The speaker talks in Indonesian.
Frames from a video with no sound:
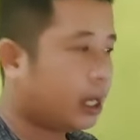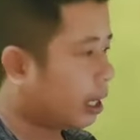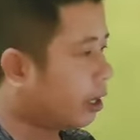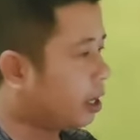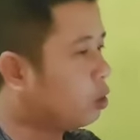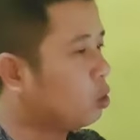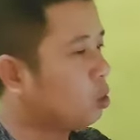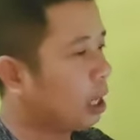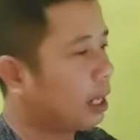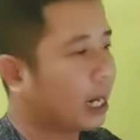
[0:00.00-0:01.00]
Ini
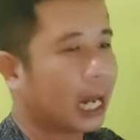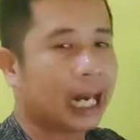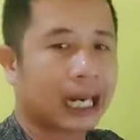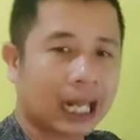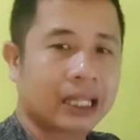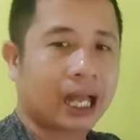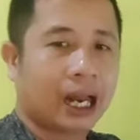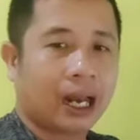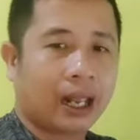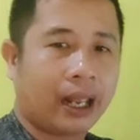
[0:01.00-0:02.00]
dulu adalah
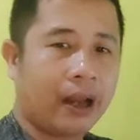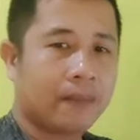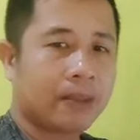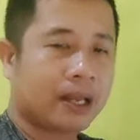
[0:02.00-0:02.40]
Natal ya.